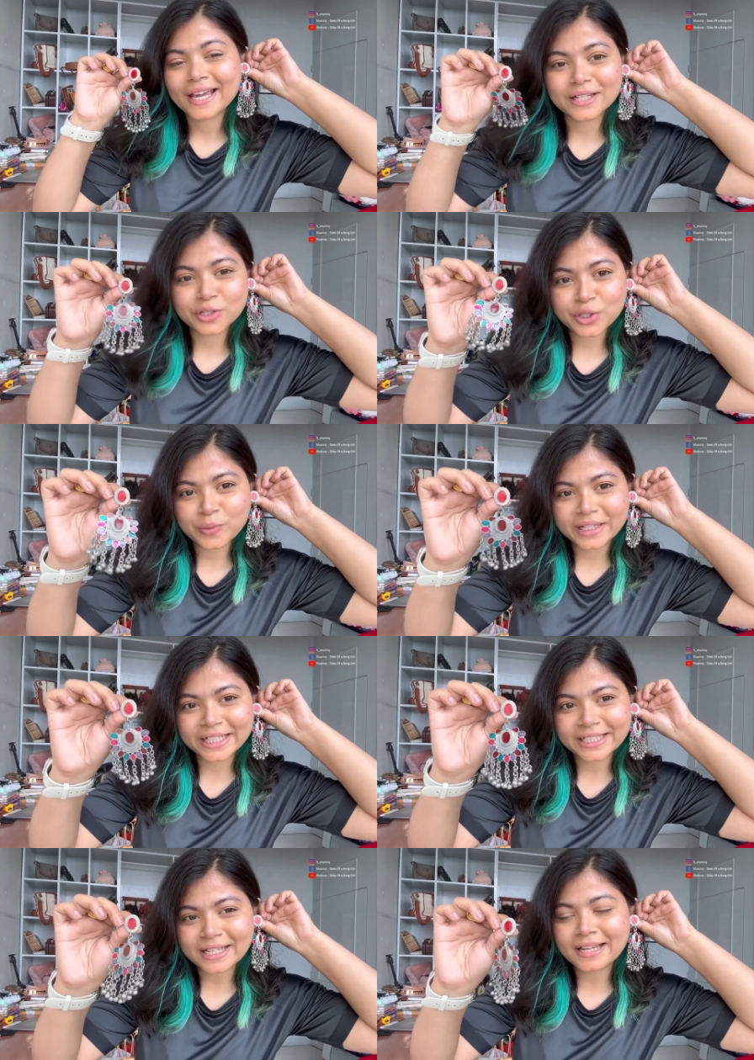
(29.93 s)
এটাও নিউ
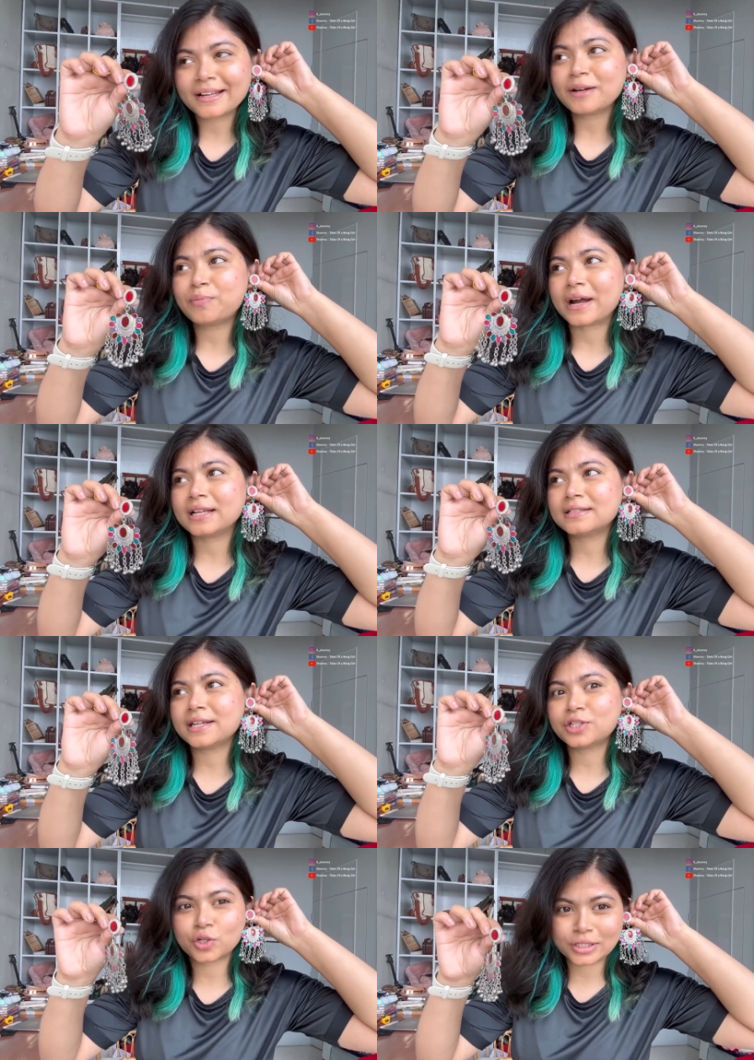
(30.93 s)
মার্কেট থেকে কেনা প্রাইস
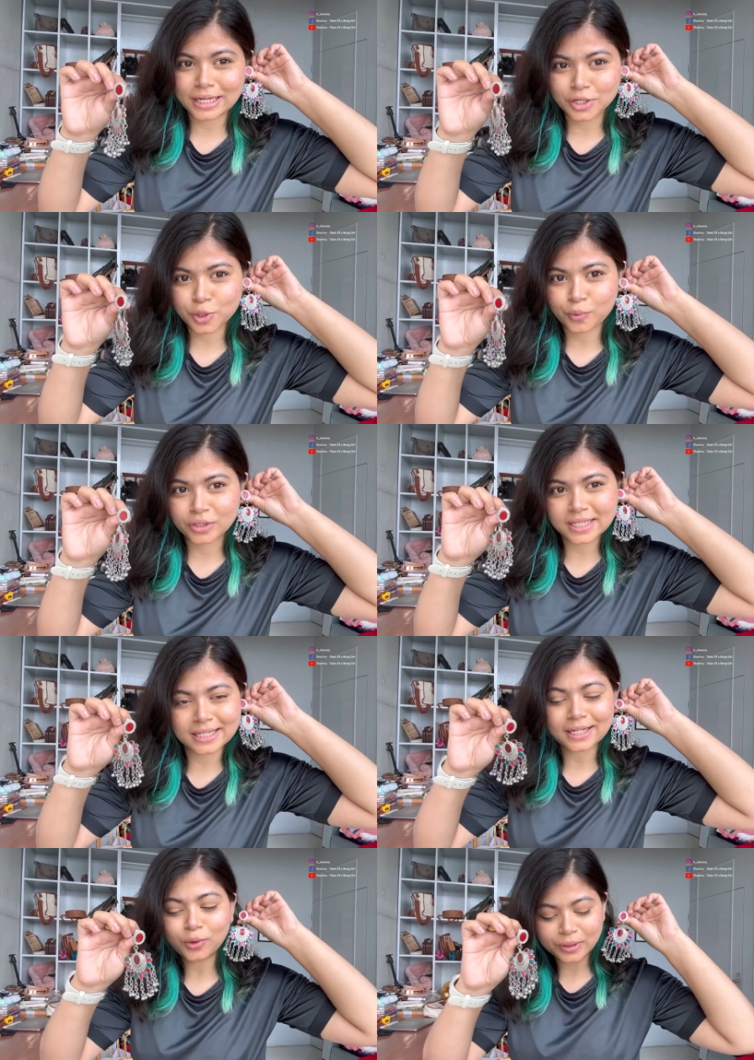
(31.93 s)
নিয়েছিল চারশো
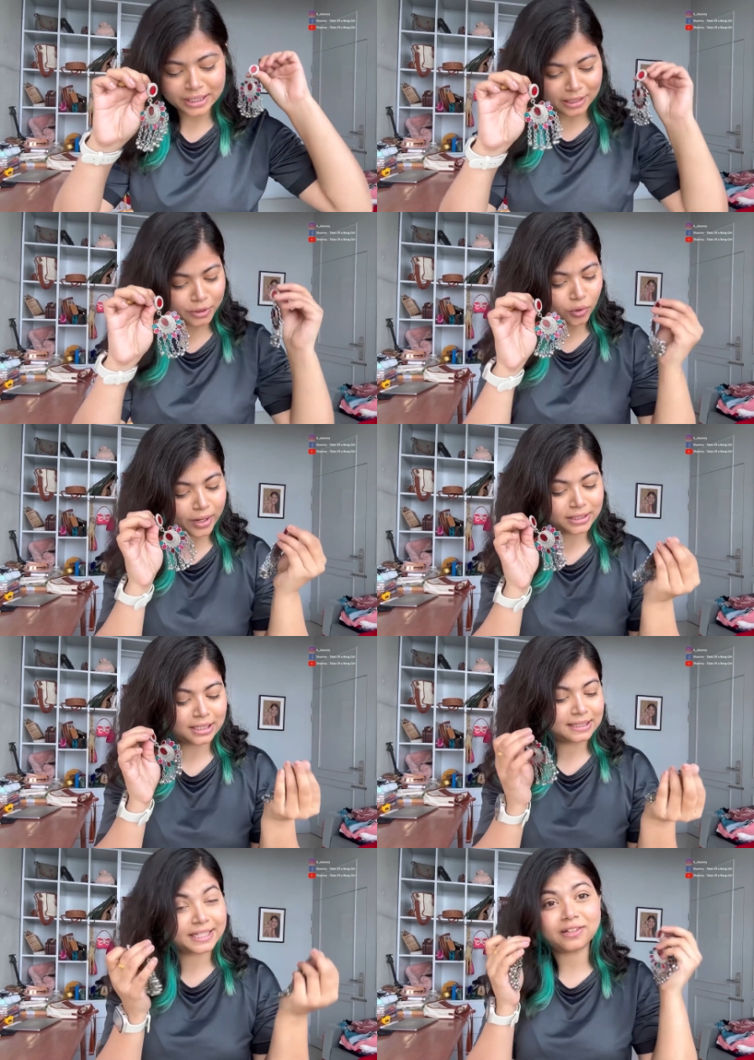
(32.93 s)
টাকা ওই দিন আমি
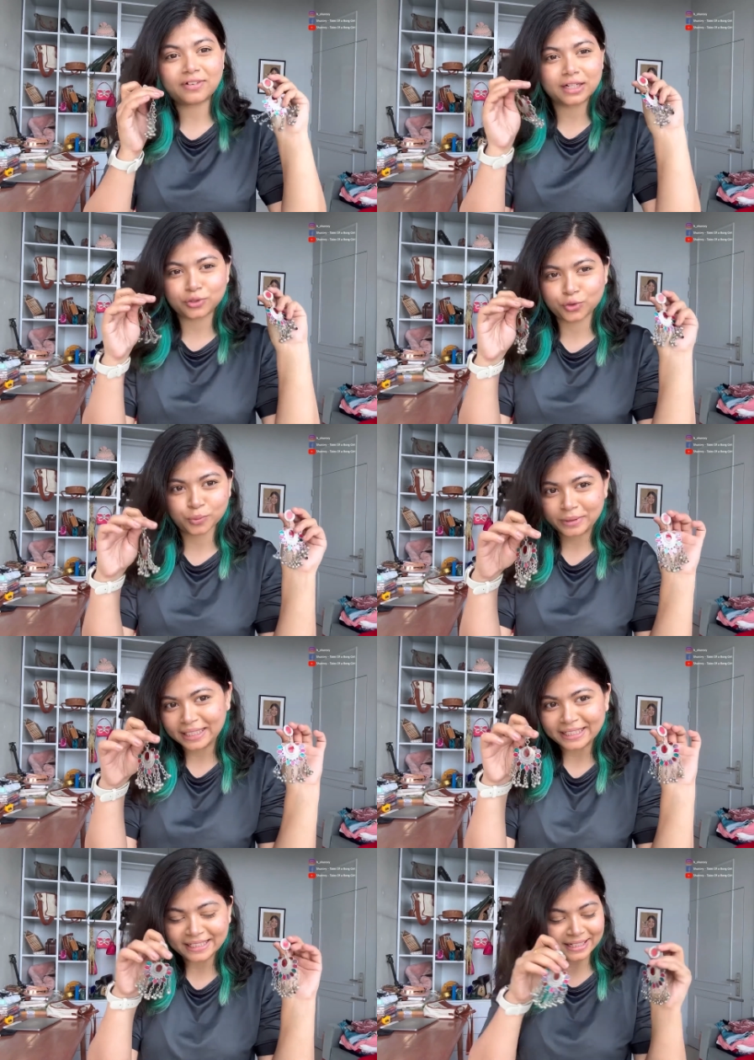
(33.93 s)
কয়েকটা সিলভার
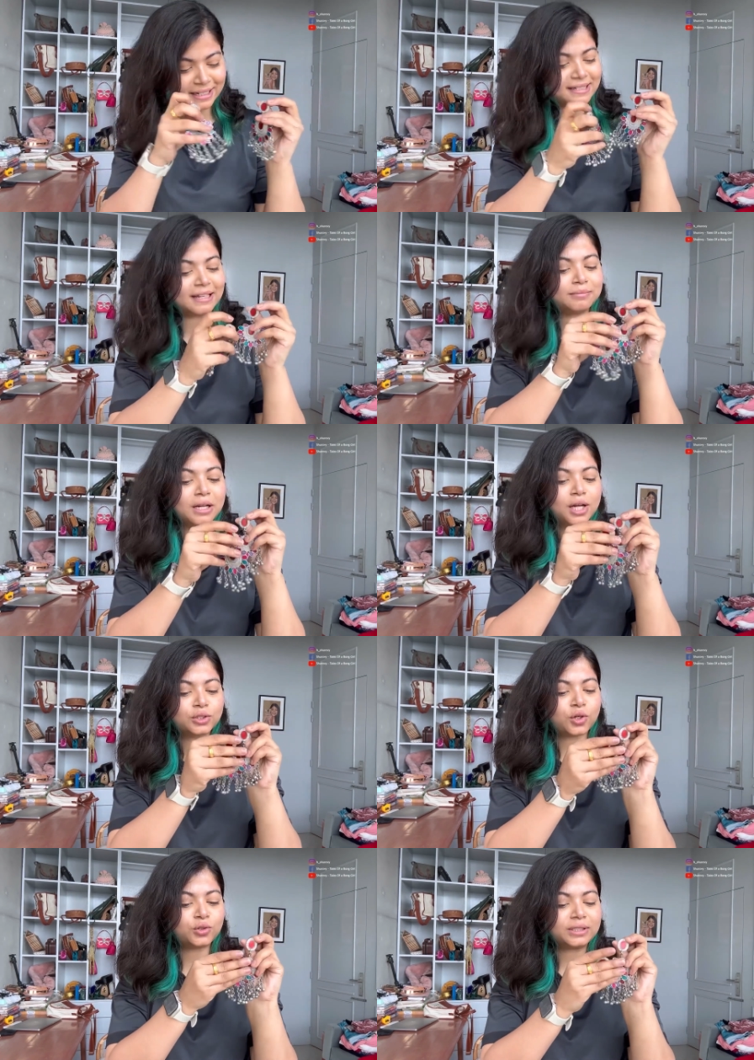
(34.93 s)
ঝুমকা কিনতে গিয়েছিলাম
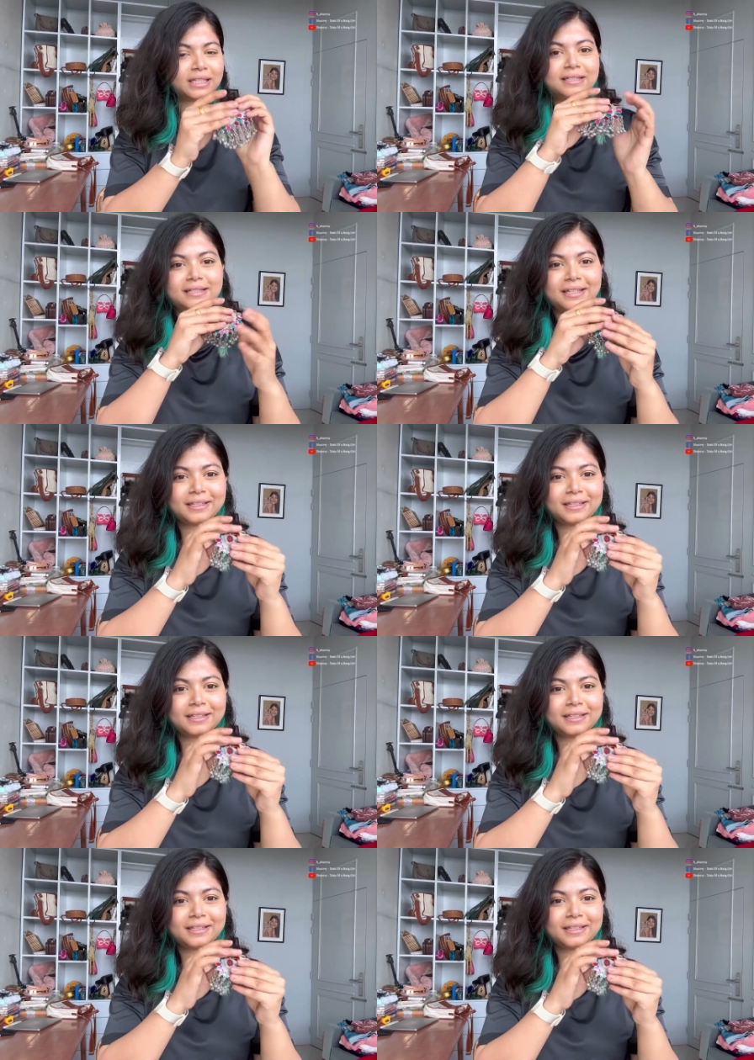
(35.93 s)
তখন কিনছি